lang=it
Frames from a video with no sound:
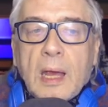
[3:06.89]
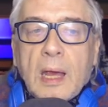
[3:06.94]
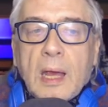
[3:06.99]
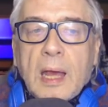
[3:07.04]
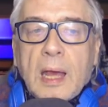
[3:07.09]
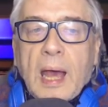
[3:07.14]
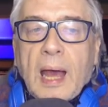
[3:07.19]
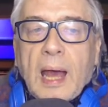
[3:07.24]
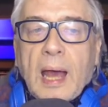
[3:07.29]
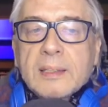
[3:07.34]

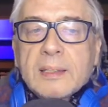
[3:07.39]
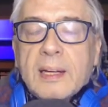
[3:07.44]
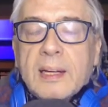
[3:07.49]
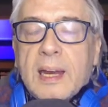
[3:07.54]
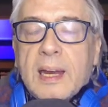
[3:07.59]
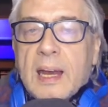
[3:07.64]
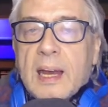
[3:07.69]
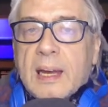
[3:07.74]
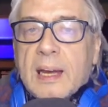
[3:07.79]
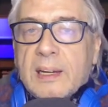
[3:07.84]
Andrea
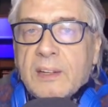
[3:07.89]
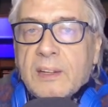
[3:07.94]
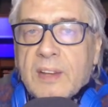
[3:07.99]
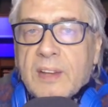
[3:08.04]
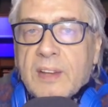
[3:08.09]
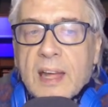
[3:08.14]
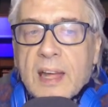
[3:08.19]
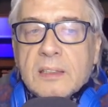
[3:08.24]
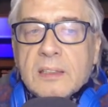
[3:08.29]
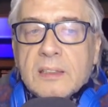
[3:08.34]

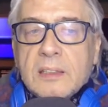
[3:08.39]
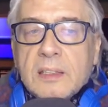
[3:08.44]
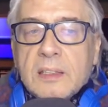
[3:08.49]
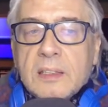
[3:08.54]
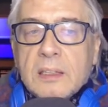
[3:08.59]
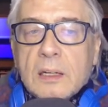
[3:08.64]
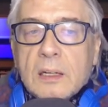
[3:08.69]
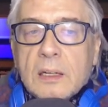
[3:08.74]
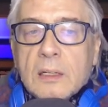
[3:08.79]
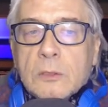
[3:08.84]
Crisanti
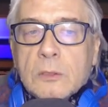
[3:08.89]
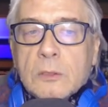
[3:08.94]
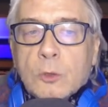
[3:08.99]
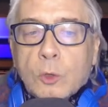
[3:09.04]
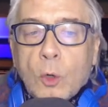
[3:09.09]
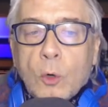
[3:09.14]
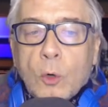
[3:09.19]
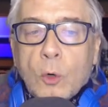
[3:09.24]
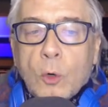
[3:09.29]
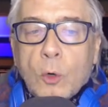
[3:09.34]
eh,
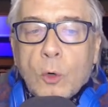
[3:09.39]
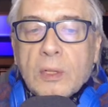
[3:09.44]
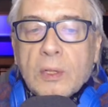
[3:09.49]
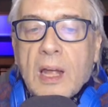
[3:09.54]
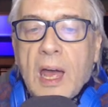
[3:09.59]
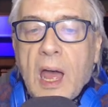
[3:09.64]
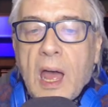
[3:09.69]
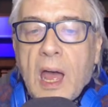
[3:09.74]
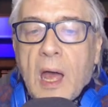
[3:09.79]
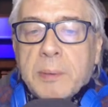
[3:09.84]
torna
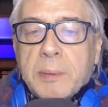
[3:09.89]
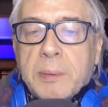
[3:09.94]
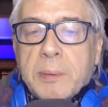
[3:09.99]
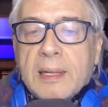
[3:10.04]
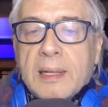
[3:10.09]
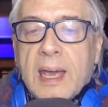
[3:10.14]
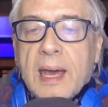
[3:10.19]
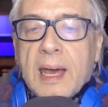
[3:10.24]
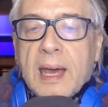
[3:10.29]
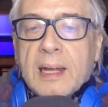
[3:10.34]
a
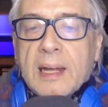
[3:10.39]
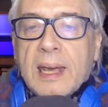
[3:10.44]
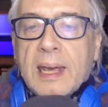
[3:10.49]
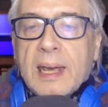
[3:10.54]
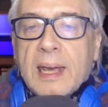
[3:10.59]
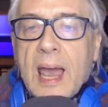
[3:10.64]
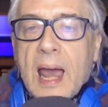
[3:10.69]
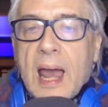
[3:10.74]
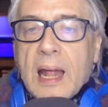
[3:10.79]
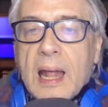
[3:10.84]
predicare
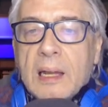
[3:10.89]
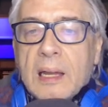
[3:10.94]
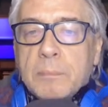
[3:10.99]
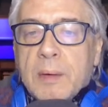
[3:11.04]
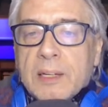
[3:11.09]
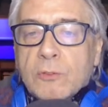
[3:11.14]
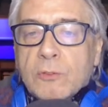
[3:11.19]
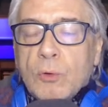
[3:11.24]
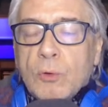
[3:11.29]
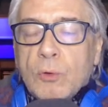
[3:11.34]
calma
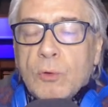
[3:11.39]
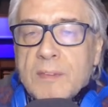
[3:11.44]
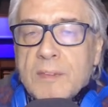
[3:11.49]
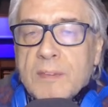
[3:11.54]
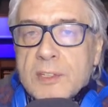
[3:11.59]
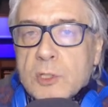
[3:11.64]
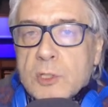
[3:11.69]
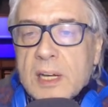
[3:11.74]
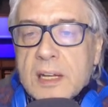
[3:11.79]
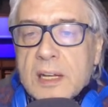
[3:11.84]
sulla
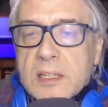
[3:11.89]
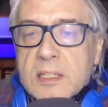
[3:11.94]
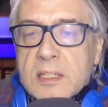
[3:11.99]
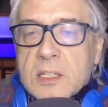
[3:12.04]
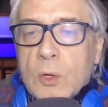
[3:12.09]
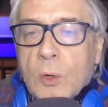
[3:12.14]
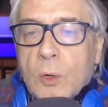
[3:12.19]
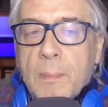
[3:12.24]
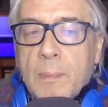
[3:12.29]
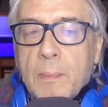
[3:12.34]

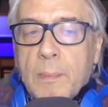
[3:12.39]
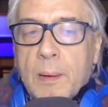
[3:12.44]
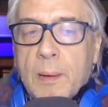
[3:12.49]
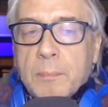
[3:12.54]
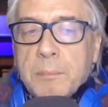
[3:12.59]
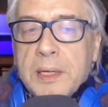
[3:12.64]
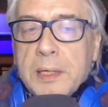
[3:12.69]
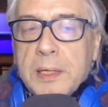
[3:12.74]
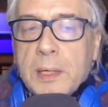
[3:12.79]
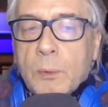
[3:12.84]
vaccinazione ai
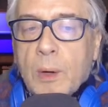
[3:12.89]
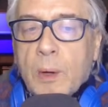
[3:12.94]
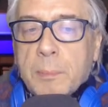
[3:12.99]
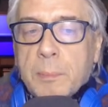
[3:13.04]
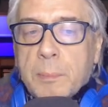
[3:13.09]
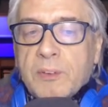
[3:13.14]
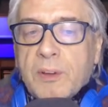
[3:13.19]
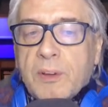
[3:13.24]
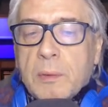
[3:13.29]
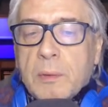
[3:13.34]
bambini, una
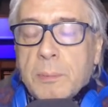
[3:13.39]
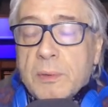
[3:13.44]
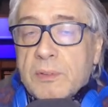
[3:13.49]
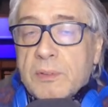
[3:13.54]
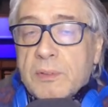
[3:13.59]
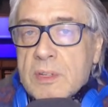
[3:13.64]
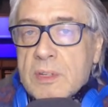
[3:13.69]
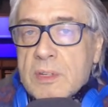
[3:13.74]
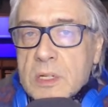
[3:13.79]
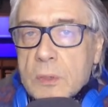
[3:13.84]
presa di
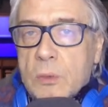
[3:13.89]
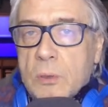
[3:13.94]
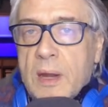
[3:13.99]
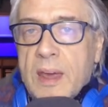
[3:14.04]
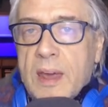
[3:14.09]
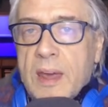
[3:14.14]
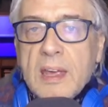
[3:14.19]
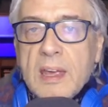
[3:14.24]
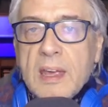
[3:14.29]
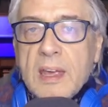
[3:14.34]
posizione
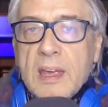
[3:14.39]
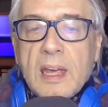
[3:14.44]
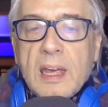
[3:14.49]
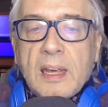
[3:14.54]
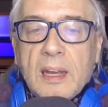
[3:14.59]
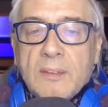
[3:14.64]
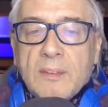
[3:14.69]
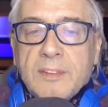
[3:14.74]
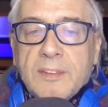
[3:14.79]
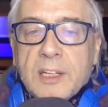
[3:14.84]
che il
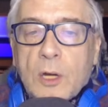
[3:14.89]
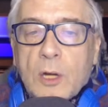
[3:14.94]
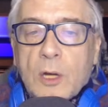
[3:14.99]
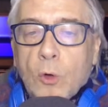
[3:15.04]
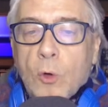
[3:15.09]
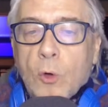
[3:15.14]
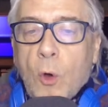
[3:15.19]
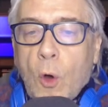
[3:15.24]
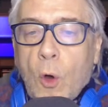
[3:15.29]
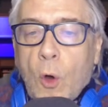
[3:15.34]

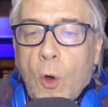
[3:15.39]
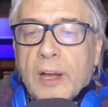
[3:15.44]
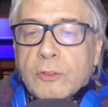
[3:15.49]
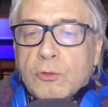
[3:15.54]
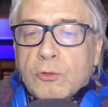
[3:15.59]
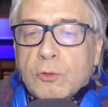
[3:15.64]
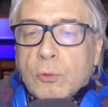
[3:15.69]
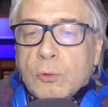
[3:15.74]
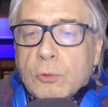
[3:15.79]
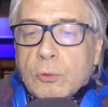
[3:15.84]
virologo ha
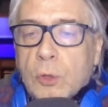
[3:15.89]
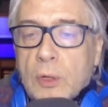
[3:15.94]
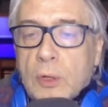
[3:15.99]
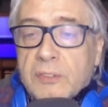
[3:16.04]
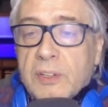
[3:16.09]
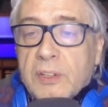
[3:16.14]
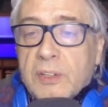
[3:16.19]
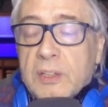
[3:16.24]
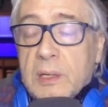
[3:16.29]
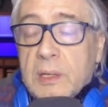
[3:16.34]
assunto da
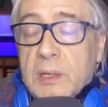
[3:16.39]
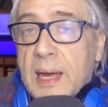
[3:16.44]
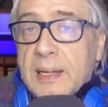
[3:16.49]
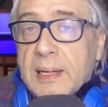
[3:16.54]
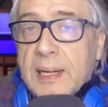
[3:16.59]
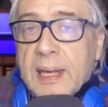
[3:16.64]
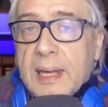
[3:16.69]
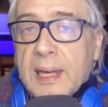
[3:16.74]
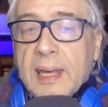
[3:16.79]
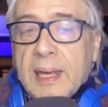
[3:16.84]
settimane e
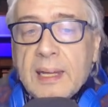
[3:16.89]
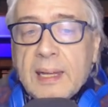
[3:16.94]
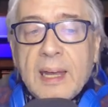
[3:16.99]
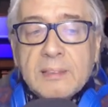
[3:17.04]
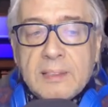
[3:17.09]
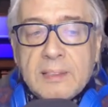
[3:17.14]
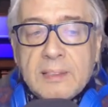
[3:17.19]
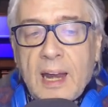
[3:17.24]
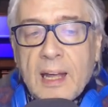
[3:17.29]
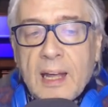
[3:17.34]
che gli ha
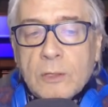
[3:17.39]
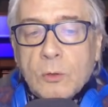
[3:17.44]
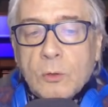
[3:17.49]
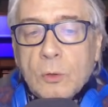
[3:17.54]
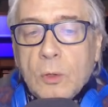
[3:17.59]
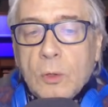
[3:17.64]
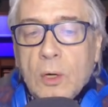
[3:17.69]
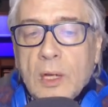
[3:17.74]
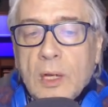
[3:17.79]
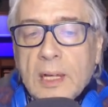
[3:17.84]
attirato
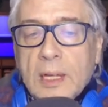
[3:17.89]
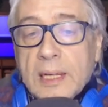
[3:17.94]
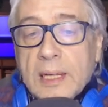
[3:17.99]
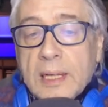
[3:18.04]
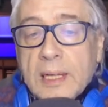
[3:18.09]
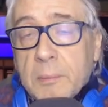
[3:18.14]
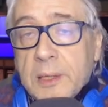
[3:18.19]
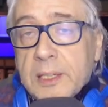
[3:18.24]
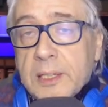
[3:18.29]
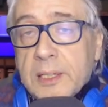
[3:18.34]

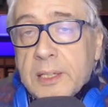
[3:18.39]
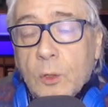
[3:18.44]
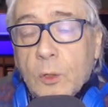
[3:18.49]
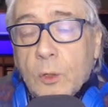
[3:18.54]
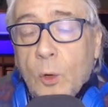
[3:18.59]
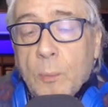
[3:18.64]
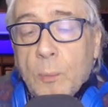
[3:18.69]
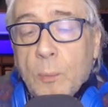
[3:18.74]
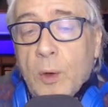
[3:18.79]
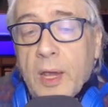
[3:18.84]
chiaramente non
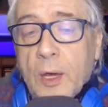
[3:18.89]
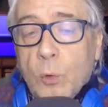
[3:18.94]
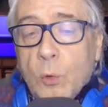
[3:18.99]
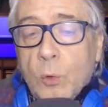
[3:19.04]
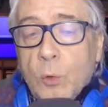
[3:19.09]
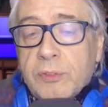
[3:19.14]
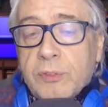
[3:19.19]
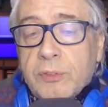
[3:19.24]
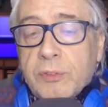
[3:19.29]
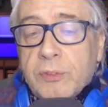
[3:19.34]
poche
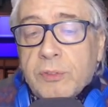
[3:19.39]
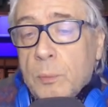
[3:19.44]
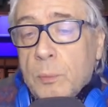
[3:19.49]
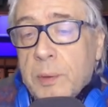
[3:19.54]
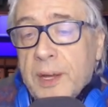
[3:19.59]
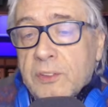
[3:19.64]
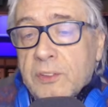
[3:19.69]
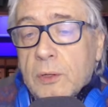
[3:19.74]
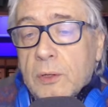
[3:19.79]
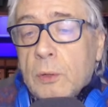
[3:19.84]
accuse in un
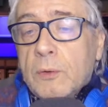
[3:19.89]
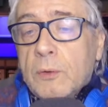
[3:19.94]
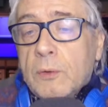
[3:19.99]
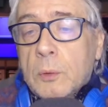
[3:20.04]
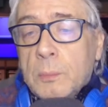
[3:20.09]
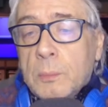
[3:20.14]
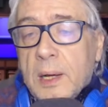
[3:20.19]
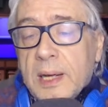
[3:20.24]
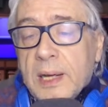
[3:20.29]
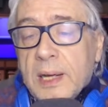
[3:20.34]
paese dove
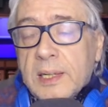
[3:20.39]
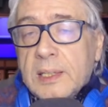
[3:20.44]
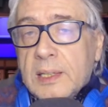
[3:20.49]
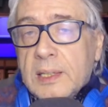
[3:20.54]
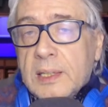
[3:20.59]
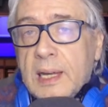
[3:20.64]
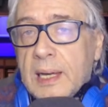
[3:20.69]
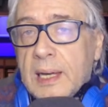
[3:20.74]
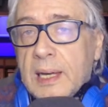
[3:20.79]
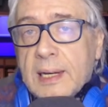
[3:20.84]
ormai
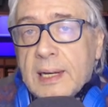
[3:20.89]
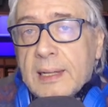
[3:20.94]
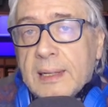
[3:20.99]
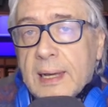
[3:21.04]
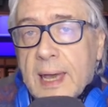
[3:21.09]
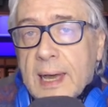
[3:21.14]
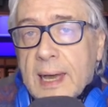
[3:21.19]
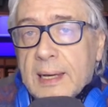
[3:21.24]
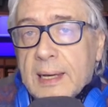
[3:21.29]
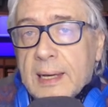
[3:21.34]

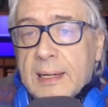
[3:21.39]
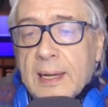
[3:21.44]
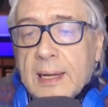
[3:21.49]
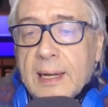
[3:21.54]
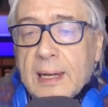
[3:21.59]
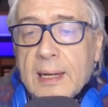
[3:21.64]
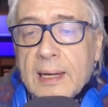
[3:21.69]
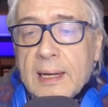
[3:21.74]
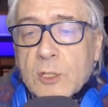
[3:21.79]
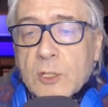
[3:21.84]
criticare
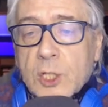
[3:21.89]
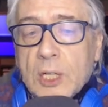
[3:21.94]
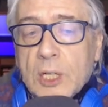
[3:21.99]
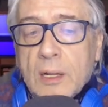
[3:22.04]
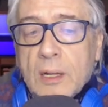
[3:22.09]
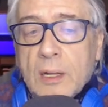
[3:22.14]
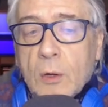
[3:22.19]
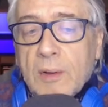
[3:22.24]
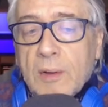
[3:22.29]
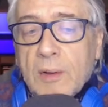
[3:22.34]
le scelte del
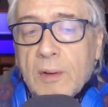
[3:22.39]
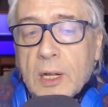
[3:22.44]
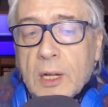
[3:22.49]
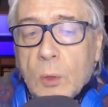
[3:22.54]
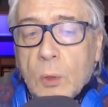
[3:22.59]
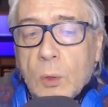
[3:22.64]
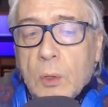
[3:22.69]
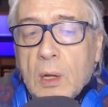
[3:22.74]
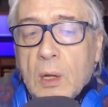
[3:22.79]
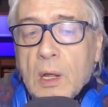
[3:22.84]

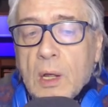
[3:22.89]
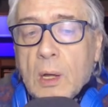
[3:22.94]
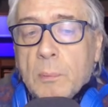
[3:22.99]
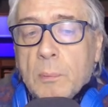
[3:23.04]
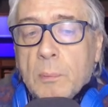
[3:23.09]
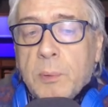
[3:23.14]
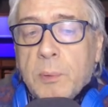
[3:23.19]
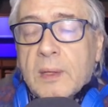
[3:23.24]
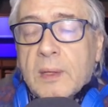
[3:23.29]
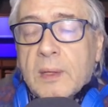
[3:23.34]
governo
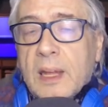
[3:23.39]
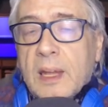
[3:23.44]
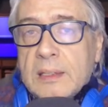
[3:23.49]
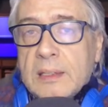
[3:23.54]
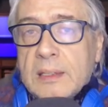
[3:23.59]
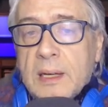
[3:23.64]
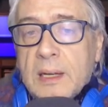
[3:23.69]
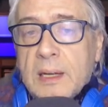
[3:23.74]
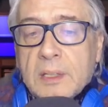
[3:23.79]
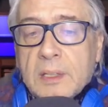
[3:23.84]
porta
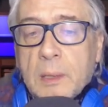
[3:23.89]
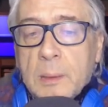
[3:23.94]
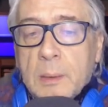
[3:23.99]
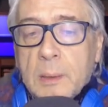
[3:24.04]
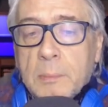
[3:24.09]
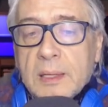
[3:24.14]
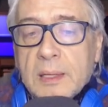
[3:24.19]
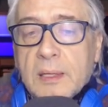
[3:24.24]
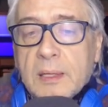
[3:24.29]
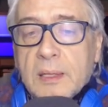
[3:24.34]

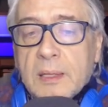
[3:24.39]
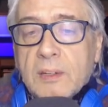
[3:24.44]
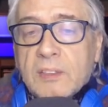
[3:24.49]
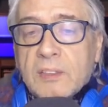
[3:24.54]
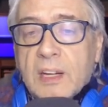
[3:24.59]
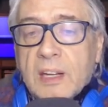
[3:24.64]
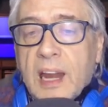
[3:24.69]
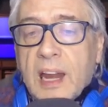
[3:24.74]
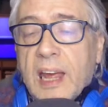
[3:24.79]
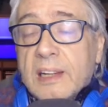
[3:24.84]
inevitabilmente a
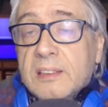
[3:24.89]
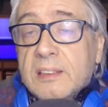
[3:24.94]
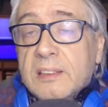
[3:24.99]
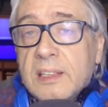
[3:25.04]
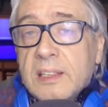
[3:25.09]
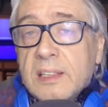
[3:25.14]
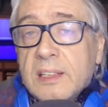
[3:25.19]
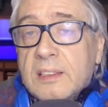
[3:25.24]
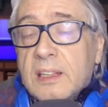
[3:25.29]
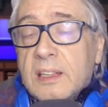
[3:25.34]
essere
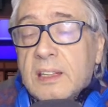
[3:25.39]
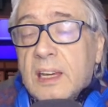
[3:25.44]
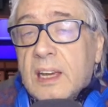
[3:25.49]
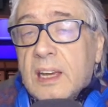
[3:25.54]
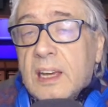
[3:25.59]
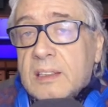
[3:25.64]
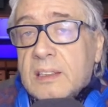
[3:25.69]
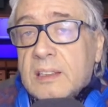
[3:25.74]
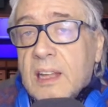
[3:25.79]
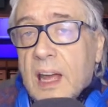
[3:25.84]

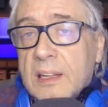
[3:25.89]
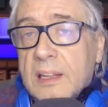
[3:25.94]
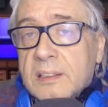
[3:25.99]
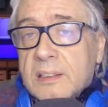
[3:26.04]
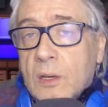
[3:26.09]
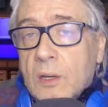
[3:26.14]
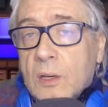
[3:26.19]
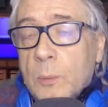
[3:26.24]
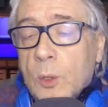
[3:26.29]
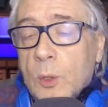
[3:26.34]
etichettati
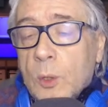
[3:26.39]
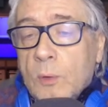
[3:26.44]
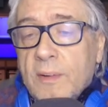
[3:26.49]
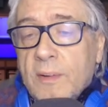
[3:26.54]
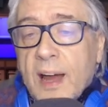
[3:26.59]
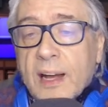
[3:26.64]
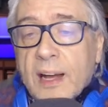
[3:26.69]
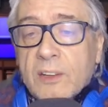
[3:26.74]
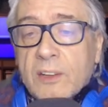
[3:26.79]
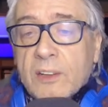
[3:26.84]
come
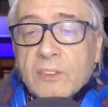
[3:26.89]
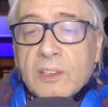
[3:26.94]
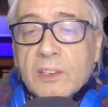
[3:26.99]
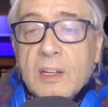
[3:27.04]
Novax